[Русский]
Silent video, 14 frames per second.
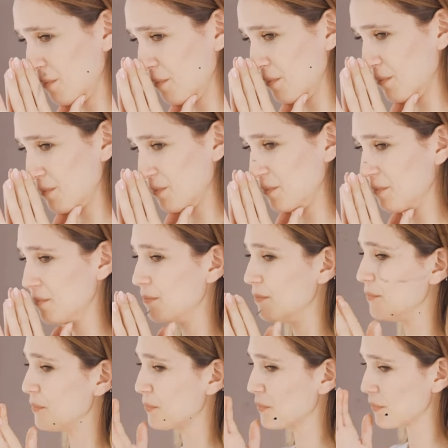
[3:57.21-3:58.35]
Эта неделя
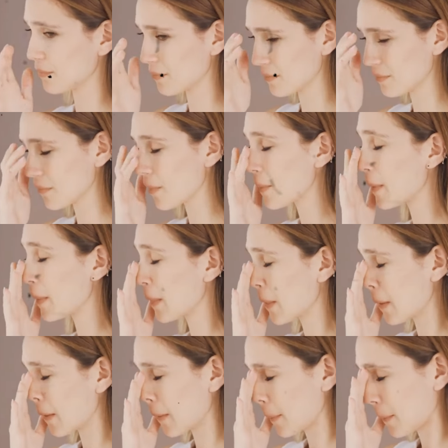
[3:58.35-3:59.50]
показалась ослабшей до
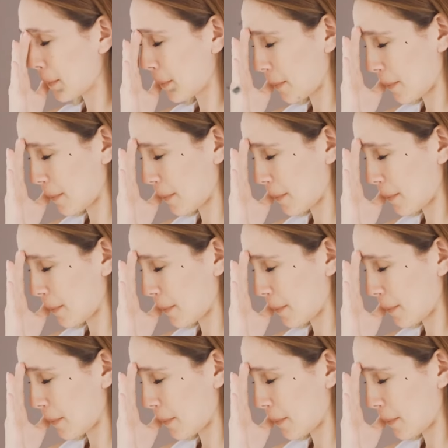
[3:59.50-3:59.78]
невозможности